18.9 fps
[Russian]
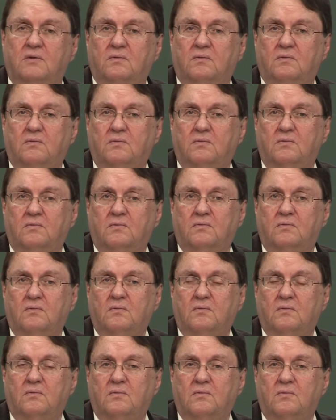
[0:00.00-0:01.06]
друг от
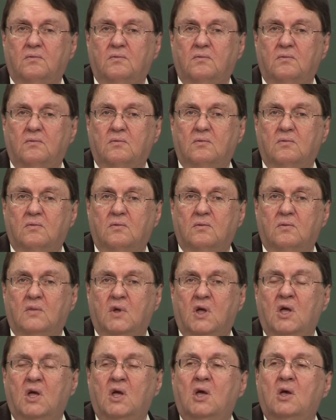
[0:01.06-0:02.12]
друга,
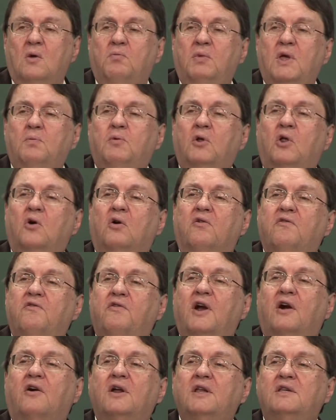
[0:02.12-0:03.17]
объединяются в
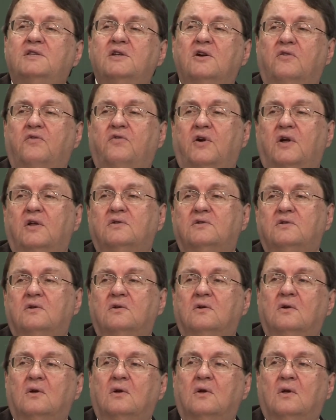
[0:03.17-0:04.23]
общину.
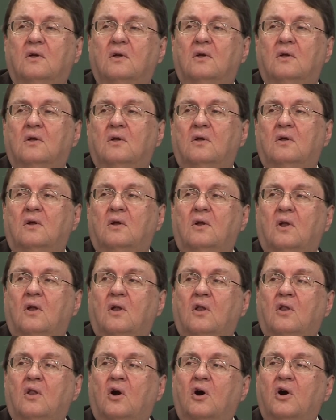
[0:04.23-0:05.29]

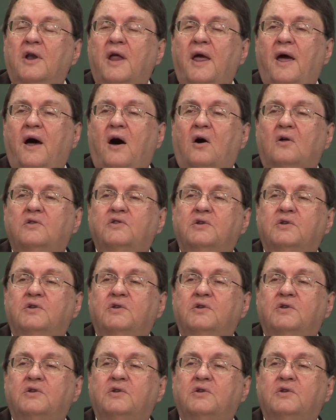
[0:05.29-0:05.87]
Разные люди